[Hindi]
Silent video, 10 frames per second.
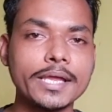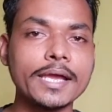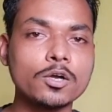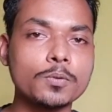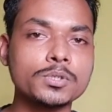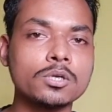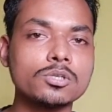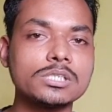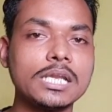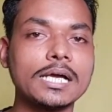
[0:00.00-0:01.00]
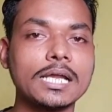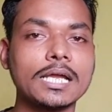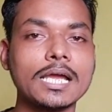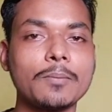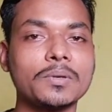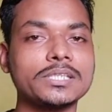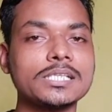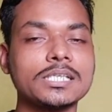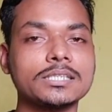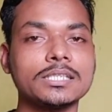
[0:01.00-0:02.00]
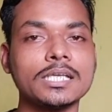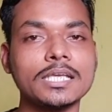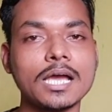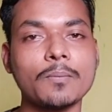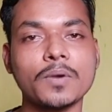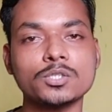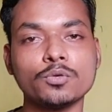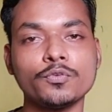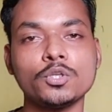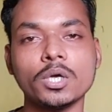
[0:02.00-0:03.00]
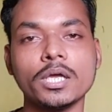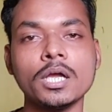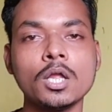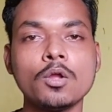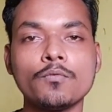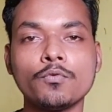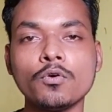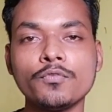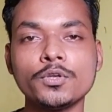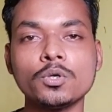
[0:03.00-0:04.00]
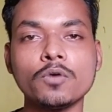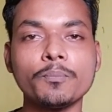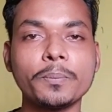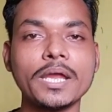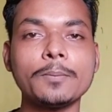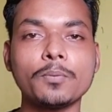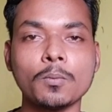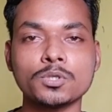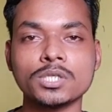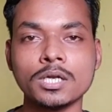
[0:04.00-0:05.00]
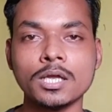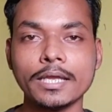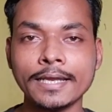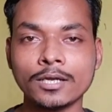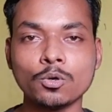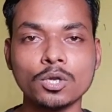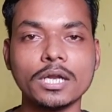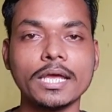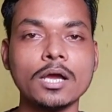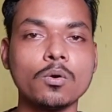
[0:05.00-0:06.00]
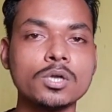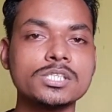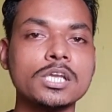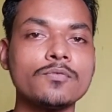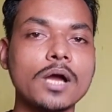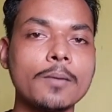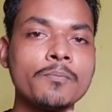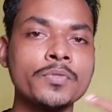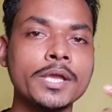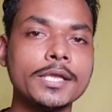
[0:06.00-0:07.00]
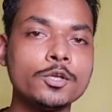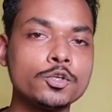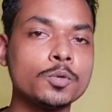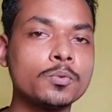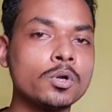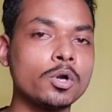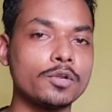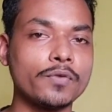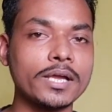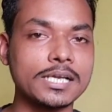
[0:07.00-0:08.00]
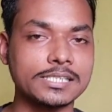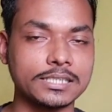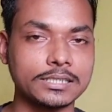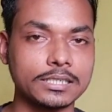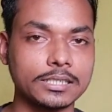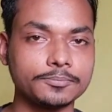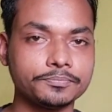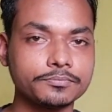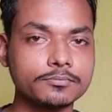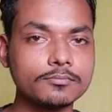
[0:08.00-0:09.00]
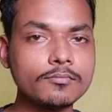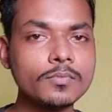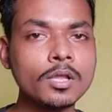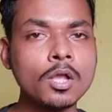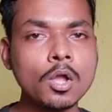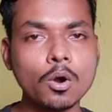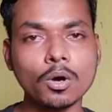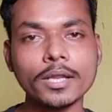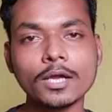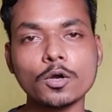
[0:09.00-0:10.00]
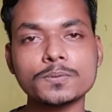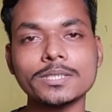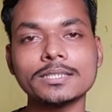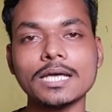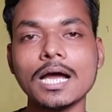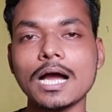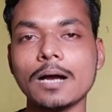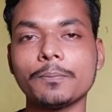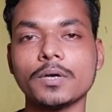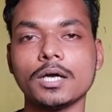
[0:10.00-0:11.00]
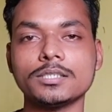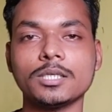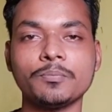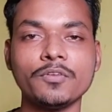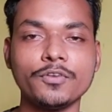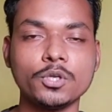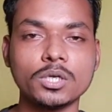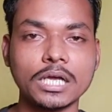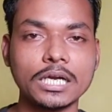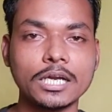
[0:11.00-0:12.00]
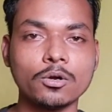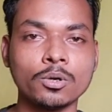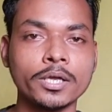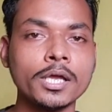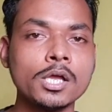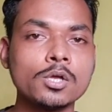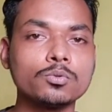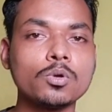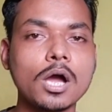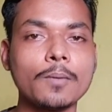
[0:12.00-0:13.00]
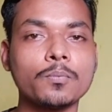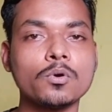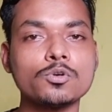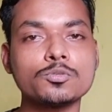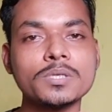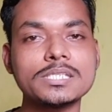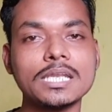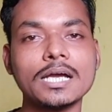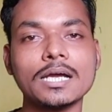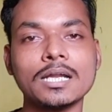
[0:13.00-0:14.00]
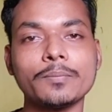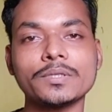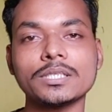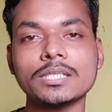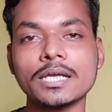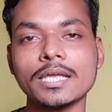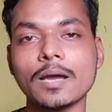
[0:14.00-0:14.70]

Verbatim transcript: एक ऑप्शन को सिलेक्ट करके आप बता सकते थे कि आपका जो वीडियो है वो वीडियो पेड प्रमोशन इंक्लूडेड है और सिर्फ आप यूट्यूब को नोटिफाई कर सकते थे और एक ऑप्शन था आप जब भी वीडियो डाल रहे होंगे तो आपको उसमें सिलेक्ट करना पड़ता था कि